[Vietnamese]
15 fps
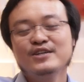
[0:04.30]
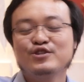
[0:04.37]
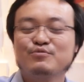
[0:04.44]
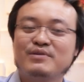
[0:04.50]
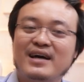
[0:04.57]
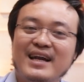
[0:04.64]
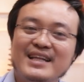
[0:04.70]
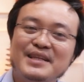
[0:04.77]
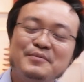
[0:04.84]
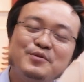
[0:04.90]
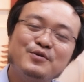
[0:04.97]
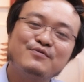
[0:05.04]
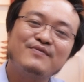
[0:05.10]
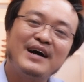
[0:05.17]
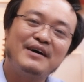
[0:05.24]
Chúng ta lại tiếp
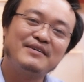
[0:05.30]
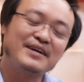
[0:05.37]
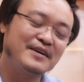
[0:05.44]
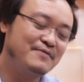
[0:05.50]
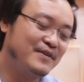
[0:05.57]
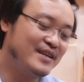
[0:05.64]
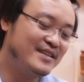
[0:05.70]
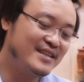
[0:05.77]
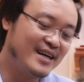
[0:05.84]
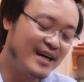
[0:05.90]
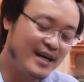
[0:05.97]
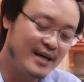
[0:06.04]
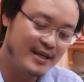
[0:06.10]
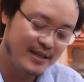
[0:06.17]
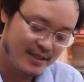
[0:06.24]
tục vào cái phần
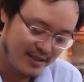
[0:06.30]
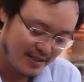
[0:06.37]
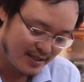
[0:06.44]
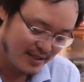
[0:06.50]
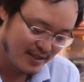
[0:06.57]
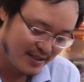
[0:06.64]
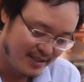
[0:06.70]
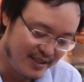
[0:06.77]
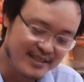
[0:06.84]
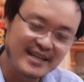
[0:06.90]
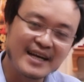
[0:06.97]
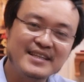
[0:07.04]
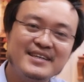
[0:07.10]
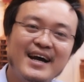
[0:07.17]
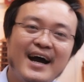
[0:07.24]
chia
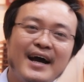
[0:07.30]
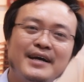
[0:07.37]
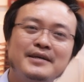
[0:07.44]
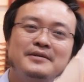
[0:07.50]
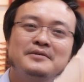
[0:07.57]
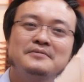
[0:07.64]
sẻ thứ hai